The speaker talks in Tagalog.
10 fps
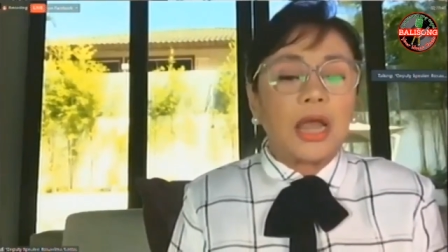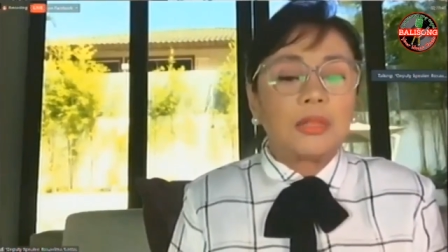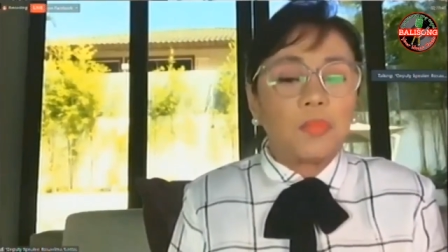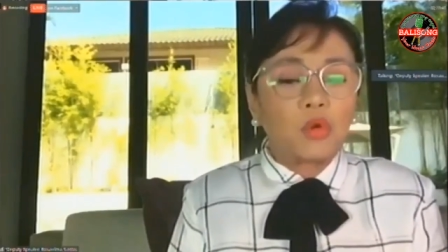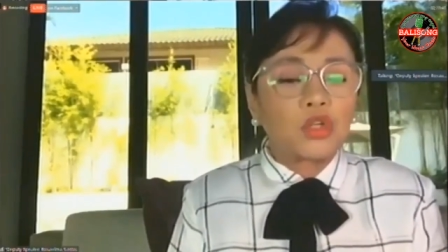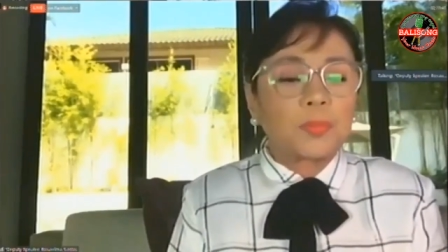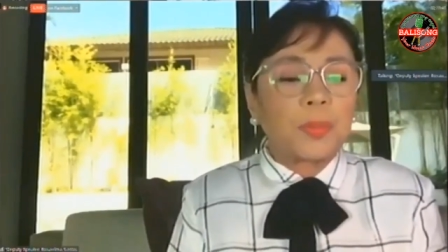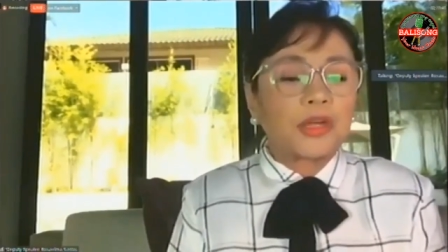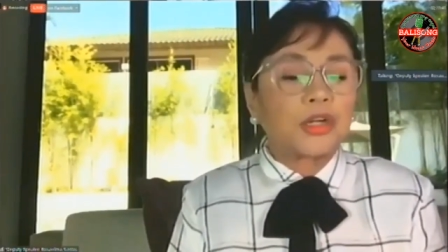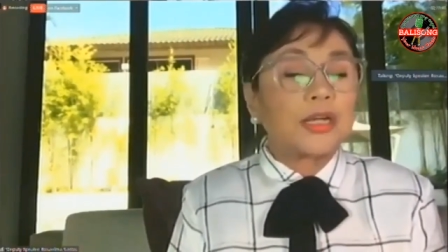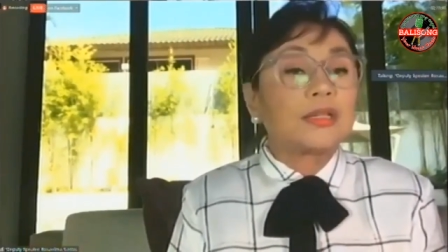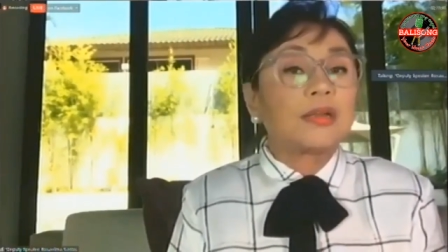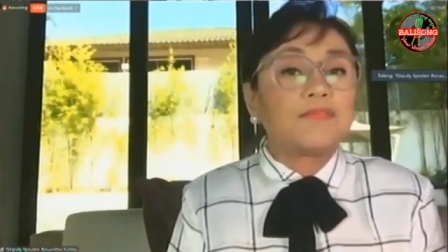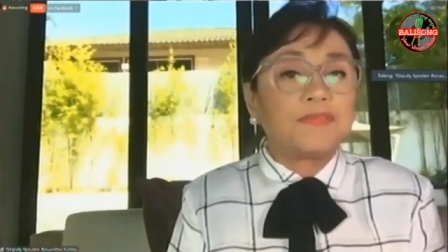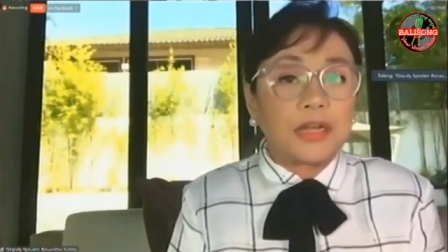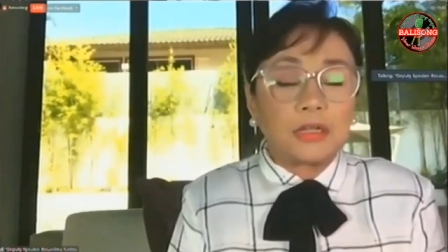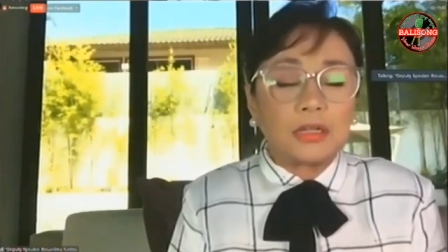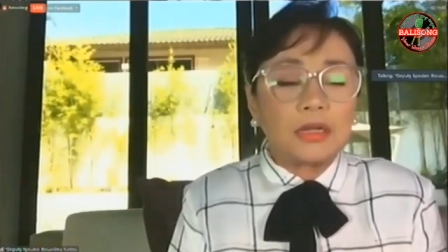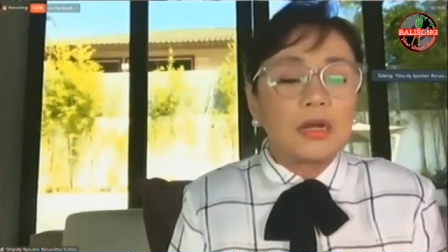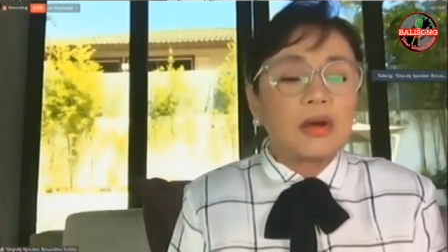and most especially in the field
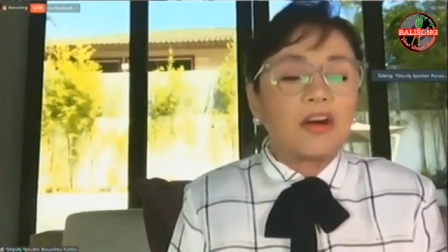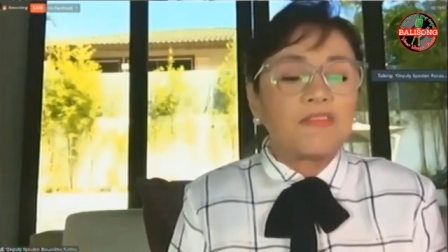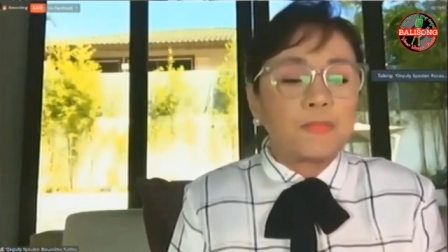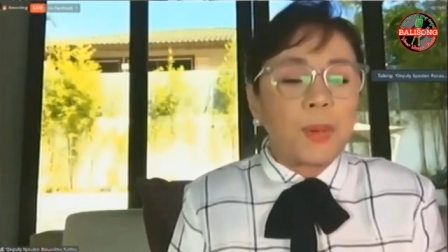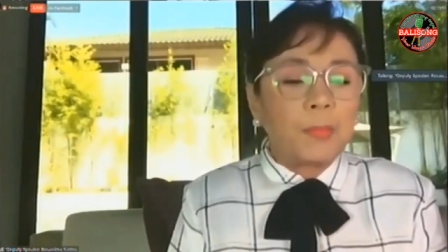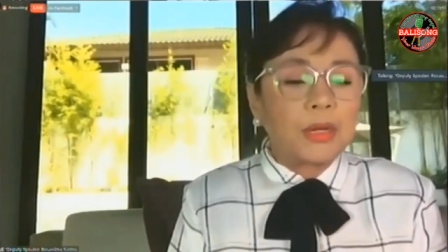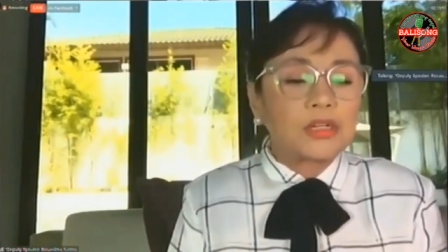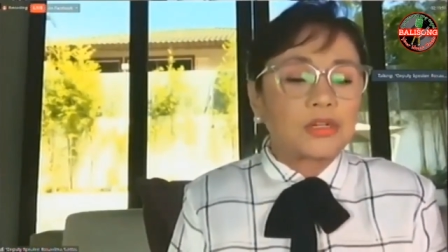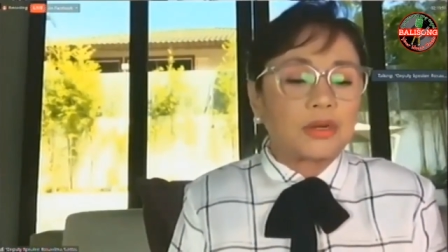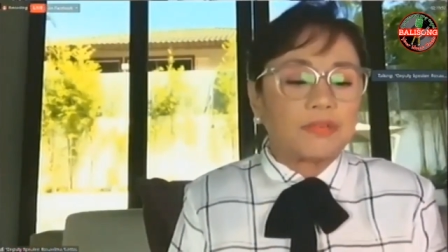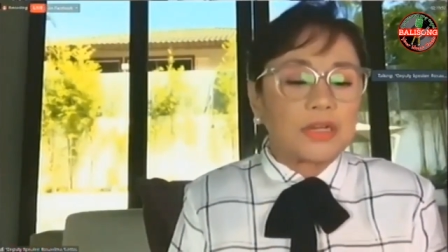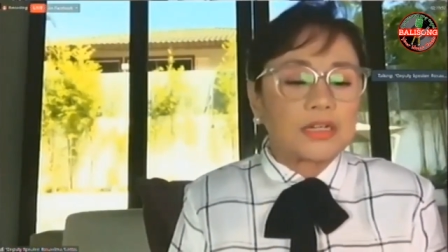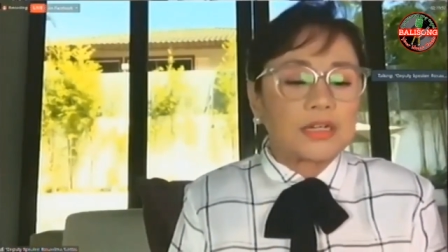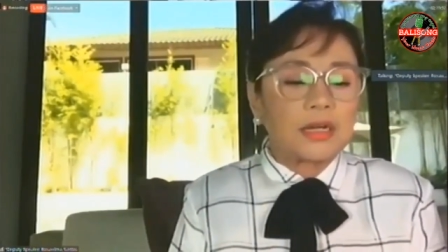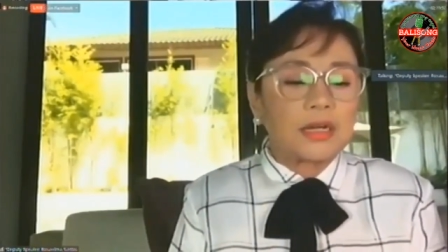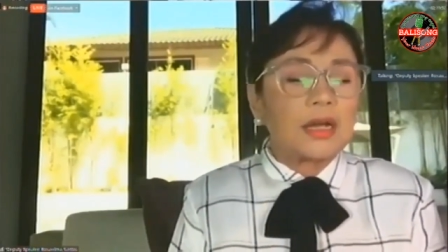of public service.